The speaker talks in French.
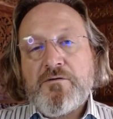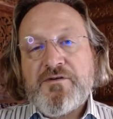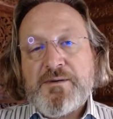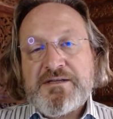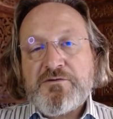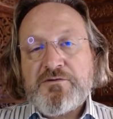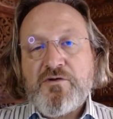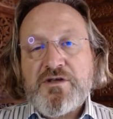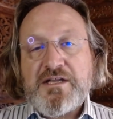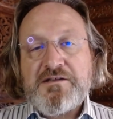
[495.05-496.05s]
fait partie d'une
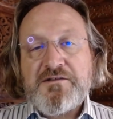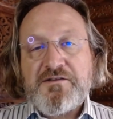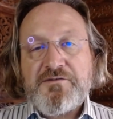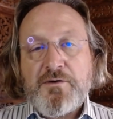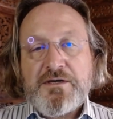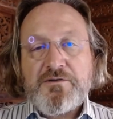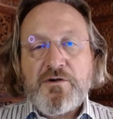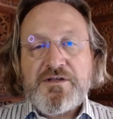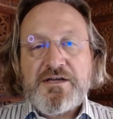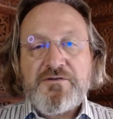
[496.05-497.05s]
organisation et que dans
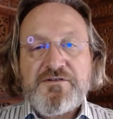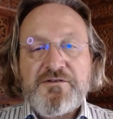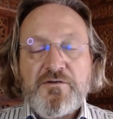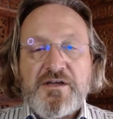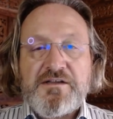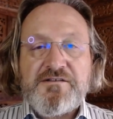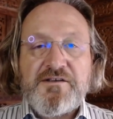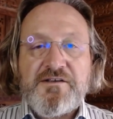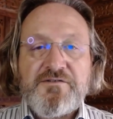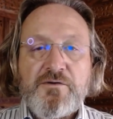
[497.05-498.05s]
le cadre de cette
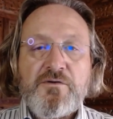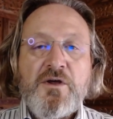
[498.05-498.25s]
organisation,